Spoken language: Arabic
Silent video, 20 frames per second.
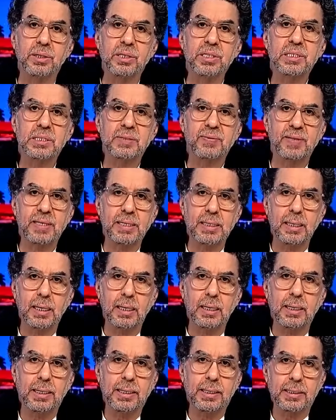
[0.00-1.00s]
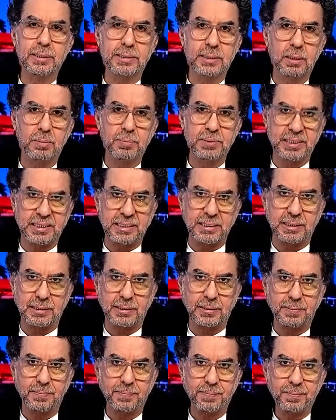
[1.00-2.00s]
نصفي للنظام
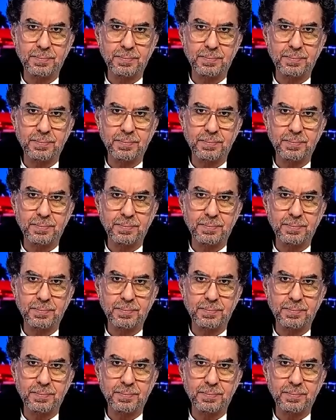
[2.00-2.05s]
السيسي